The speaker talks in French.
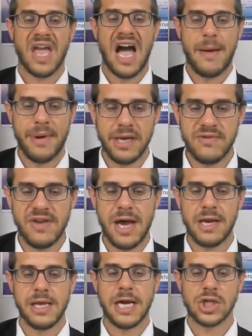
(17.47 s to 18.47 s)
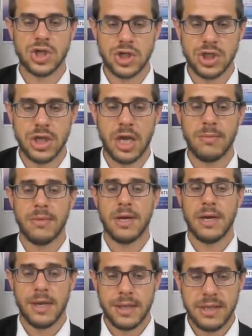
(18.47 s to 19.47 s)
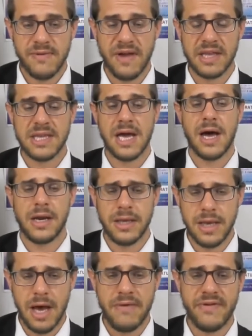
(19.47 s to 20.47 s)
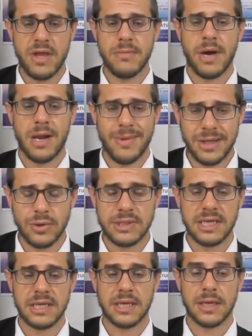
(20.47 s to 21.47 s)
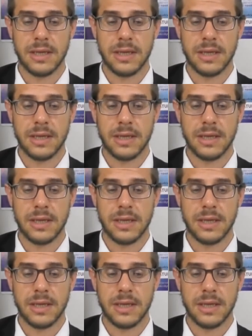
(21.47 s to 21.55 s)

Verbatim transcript: Abait Ve Shel Shnaim, Nifrata Aliyah Ve'en Balabait Abait Rosel